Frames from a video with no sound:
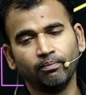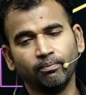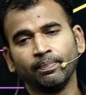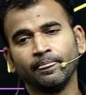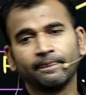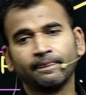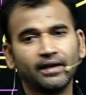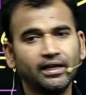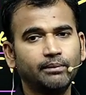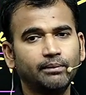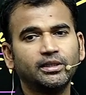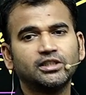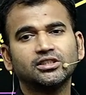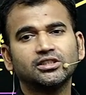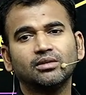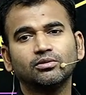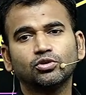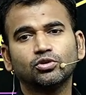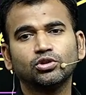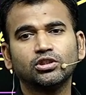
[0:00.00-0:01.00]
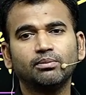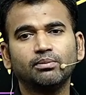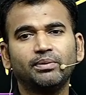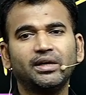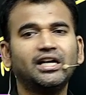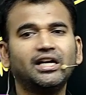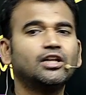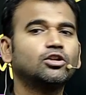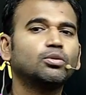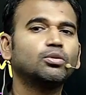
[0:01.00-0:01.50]
कहीं बच्चा सोचे पेड है
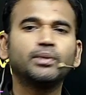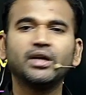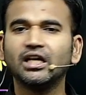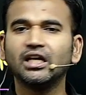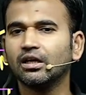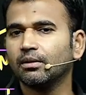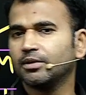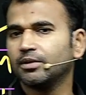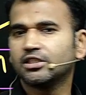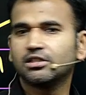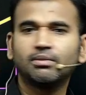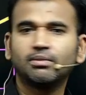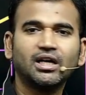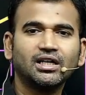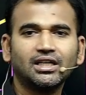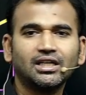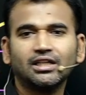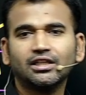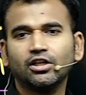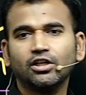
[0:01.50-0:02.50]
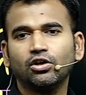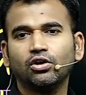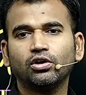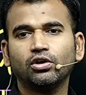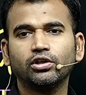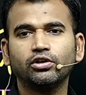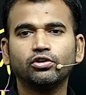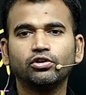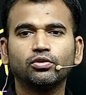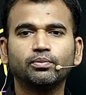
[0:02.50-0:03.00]
तो पेड के पीछे भाग जाते हैं और
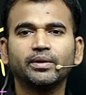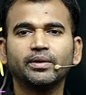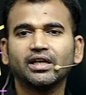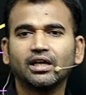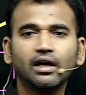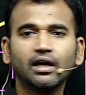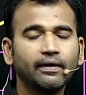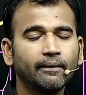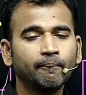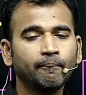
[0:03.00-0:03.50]
YouTube पे क्या है